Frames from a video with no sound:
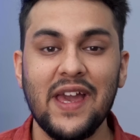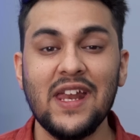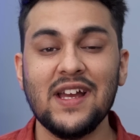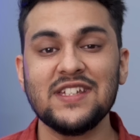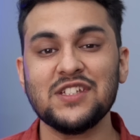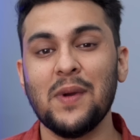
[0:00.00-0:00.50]
खैर
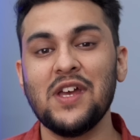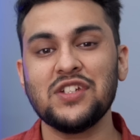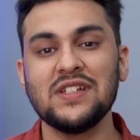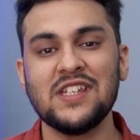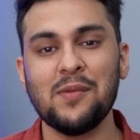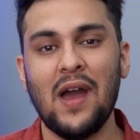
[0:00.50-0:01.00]

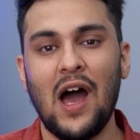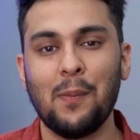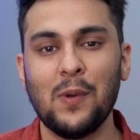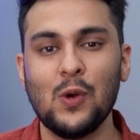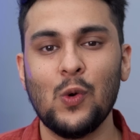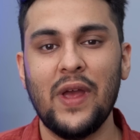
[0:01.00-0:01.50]
कस्टमाइजेशन से मैं
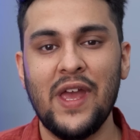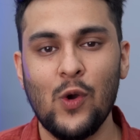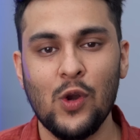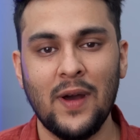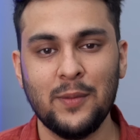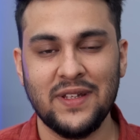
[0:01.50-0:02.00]
आप लोग को एक
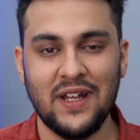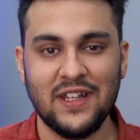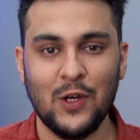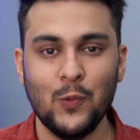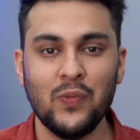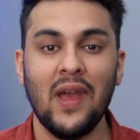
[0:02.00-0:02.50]
और बात
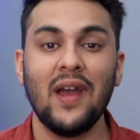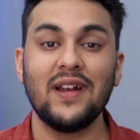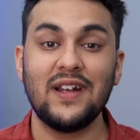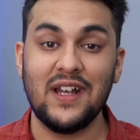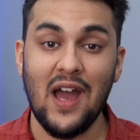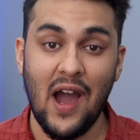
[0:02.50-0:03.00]
बताता हूँ
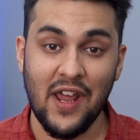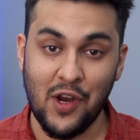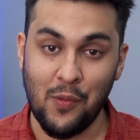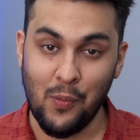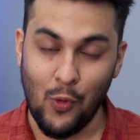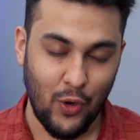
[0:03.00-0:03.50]
डार्क
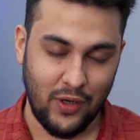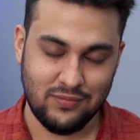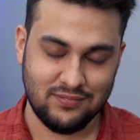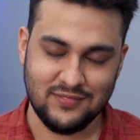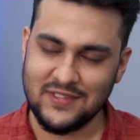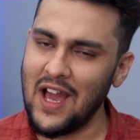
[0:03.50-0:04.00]
मोड
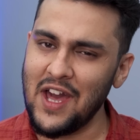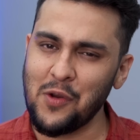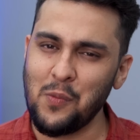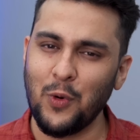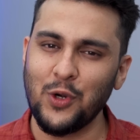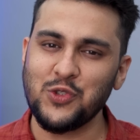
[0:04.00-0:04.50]
डार्क
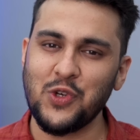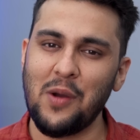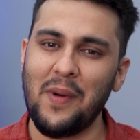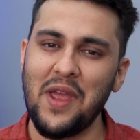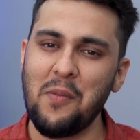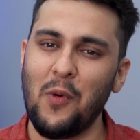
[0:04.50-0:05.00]
मोड जो है
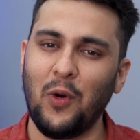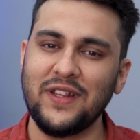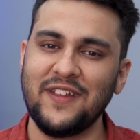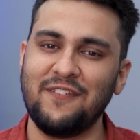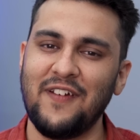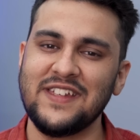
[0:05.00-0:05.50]
भाई बहुत
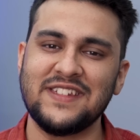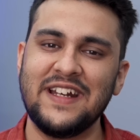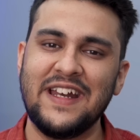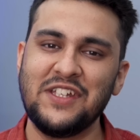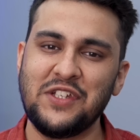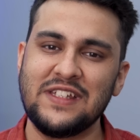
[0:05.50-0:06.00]
ही
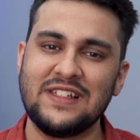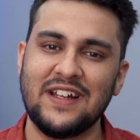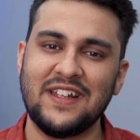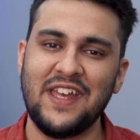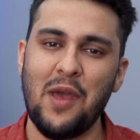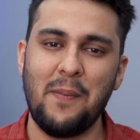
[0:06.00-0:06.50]
फैसिनेटिंग चीज़
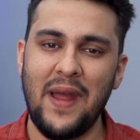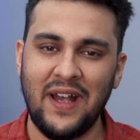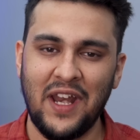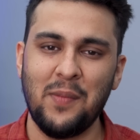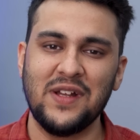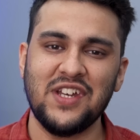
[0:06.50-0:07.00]
लगती है
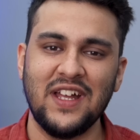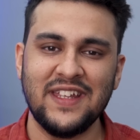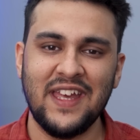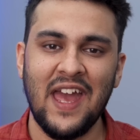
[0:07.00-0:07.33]
बैटरी बचाती